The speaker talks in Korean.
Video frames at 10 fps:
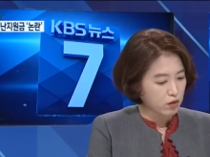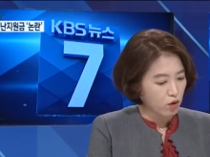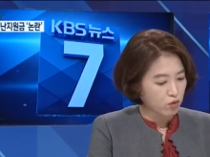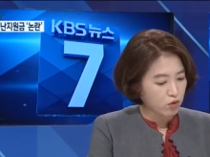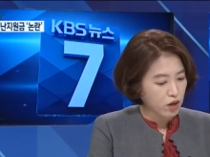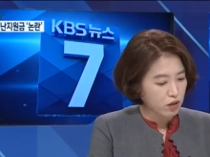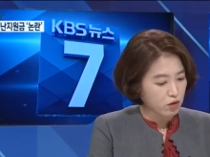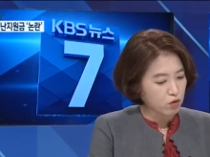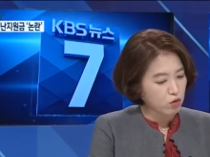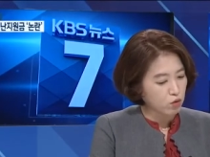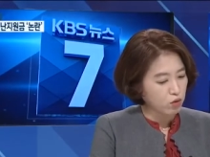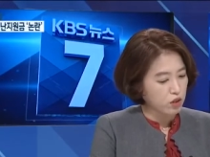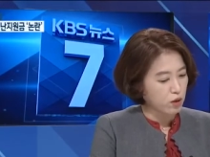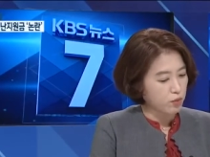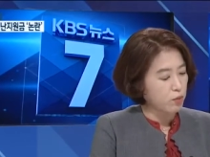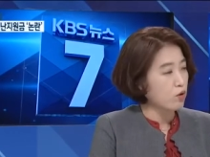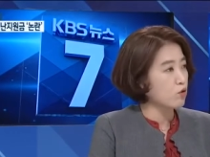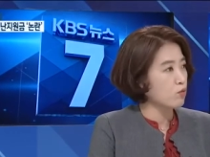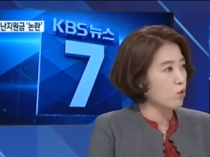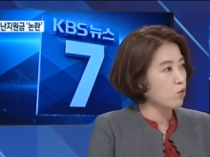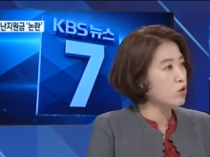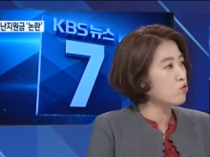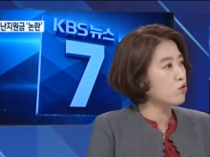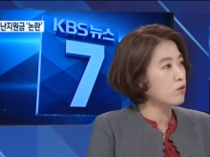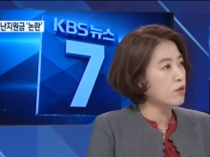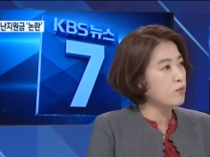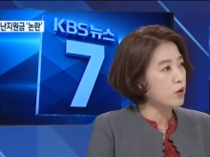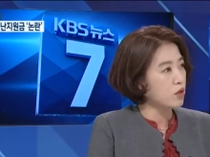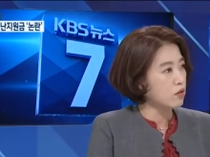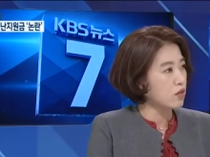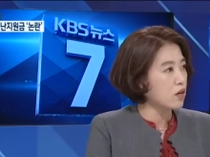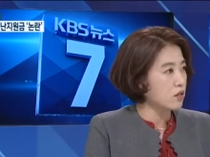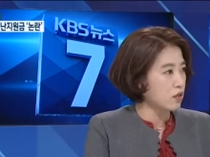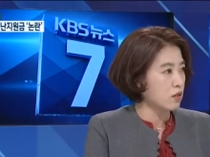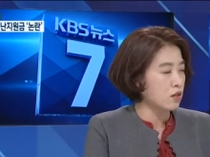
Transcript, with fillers: 경우가 전년 동기 대비 평균 뭐 오십구 점 일 퍼센트 상승,